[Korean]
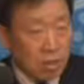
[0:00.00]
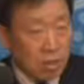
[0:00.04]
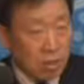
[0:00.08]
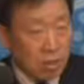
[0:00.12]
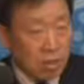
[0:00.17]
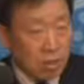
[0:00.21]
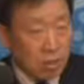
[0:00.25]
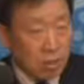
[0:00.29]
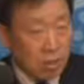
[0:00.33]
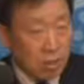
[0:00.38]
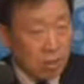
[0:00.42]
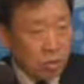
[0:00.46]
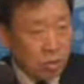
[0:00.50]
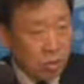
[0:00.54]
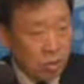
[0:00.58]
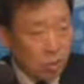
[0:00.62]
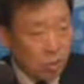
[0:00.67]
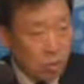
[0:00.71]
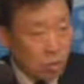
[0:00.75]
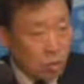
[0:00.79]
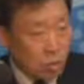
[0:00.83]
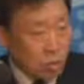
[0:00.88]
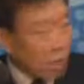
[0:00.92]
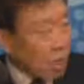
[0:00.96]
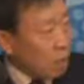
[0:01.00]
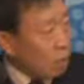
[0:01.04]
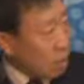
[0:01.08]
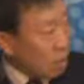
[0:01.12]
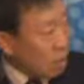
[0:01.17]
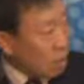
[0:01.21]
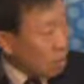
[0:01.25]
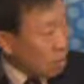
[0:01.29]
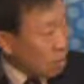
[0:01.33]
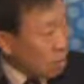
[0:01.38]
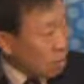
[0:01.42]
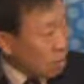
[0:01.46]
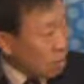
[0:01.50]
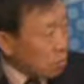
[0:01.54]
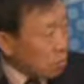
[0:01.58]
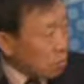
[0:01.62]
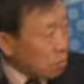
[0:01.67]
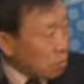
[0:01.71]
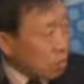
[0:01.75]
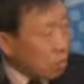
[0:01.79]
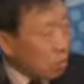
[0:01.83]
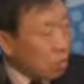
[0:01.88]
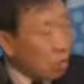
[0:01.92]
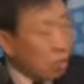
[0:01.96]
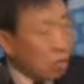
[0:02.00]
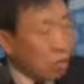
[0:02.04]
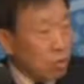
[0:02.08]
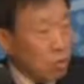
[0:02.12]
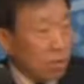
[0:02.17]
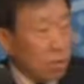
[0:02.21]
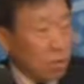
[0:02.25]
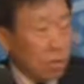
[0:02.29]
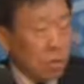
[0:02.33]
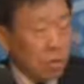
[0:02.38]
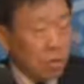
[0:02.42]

어, 서로 자발적이면서